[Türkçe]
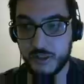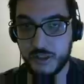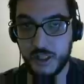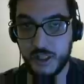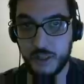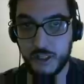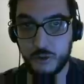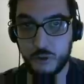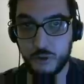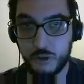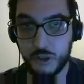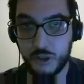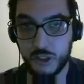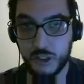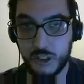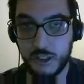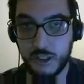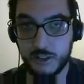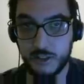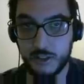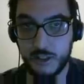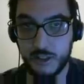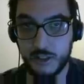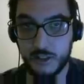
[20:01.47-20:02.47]
direği iki onlar
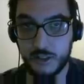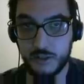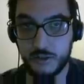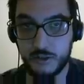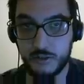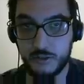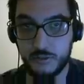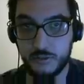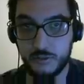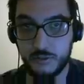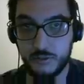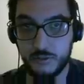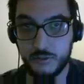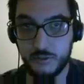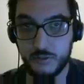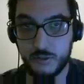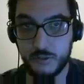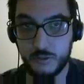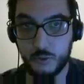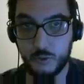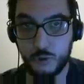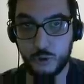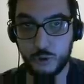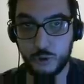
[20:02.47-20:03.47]
aldılar.
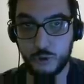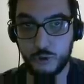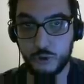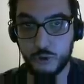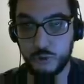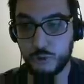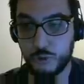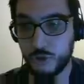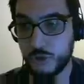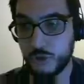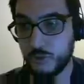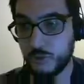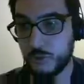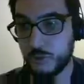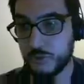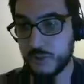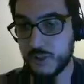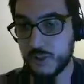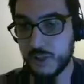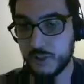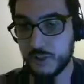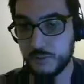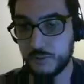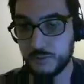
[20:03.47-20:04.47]
Şimdi koridor puşlamamız
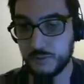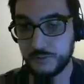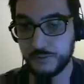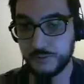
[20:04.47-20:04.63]
lazım.